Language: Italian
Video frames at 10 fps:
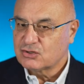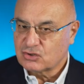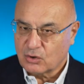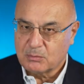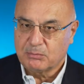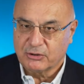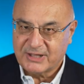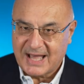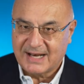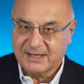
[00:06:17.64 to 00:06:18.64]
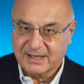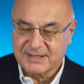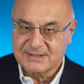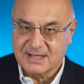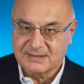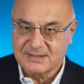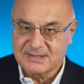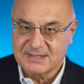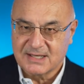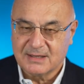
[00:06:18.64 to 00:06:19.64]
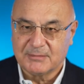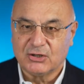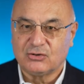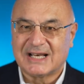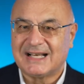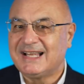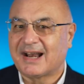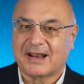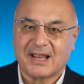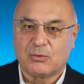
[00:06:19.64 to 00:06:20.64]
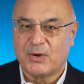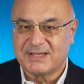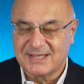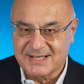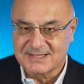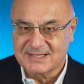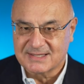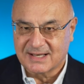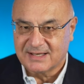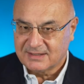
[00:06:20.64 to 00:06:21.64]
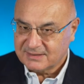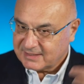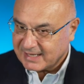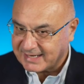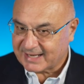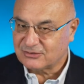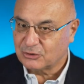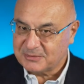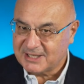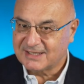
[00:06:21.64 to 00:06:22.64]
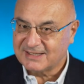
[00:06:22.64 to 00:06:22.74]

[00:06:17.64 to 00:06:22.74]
so un po' d'anni che state insieme. Ora l'irrequietezza, anatomia